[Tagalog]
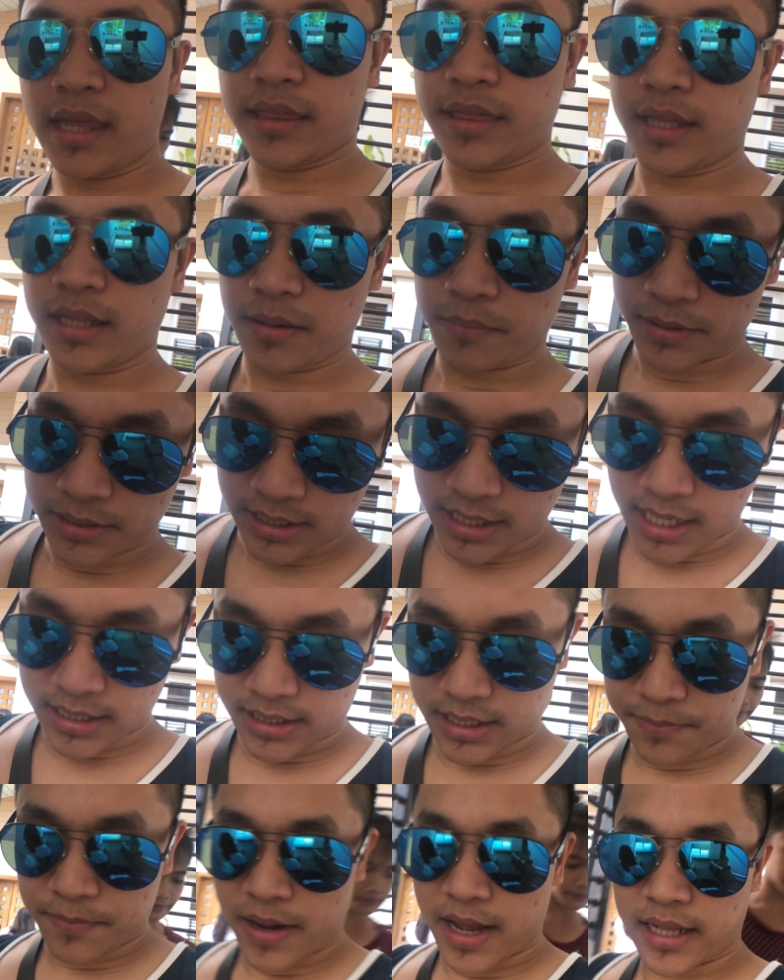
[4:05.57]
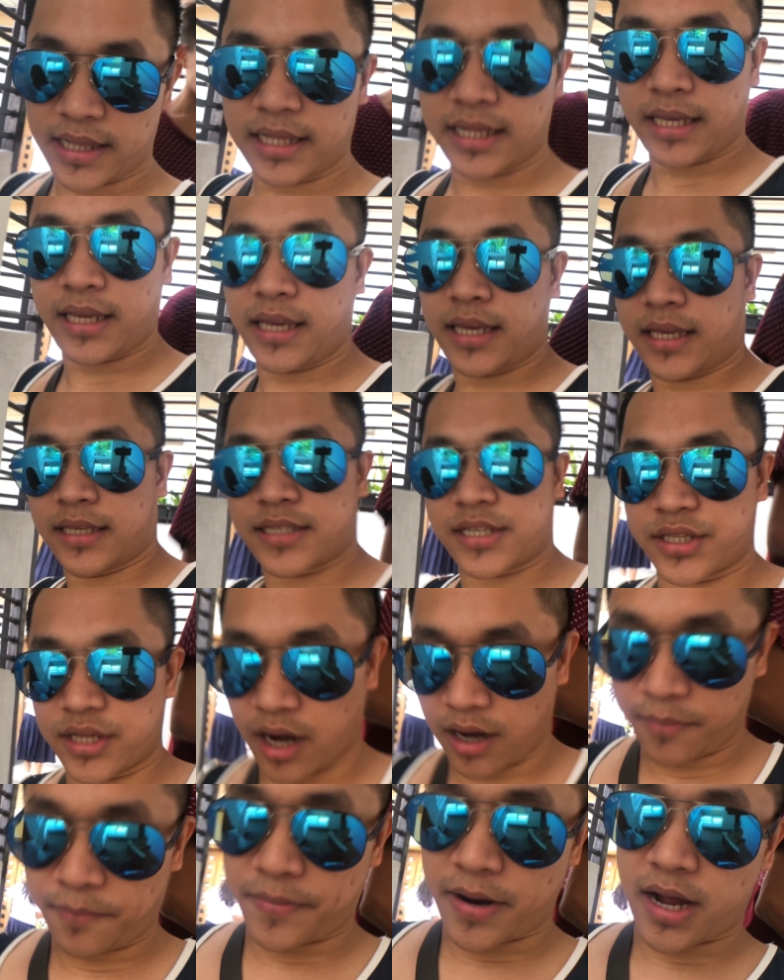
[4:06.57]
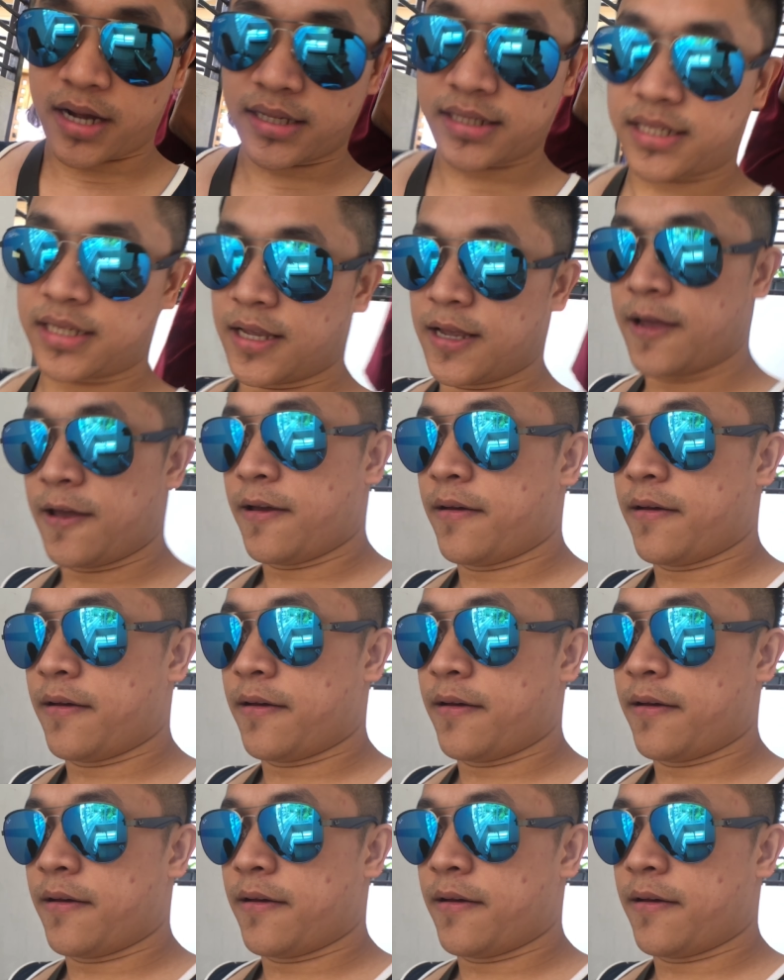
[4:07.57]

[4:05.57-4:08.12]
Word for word: Hindi naman siya kasing mahal ni Starbucks.